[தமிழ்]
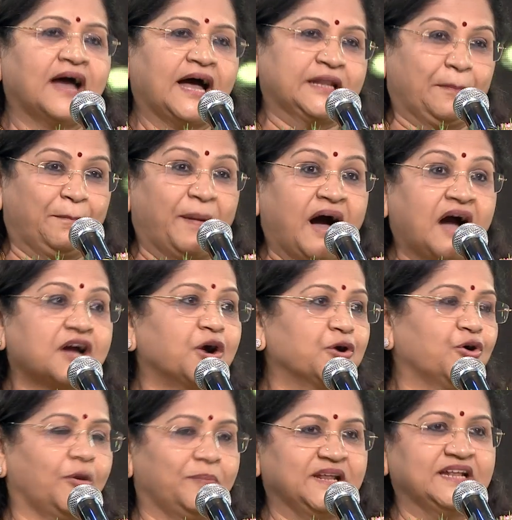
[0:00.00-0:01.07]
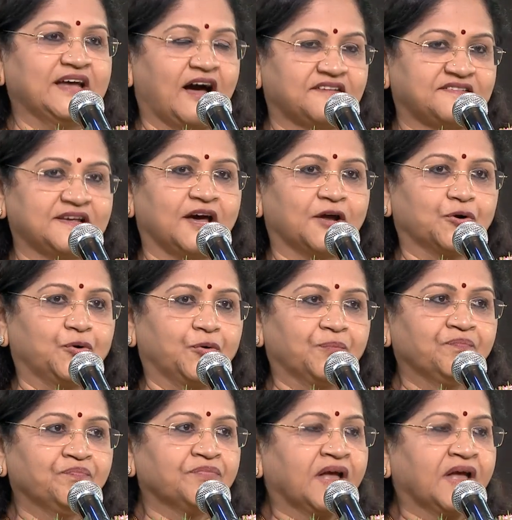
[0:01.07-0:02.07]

அதை பார்க்கணும் அப்படின்னு ஆசையாக இருக்கும்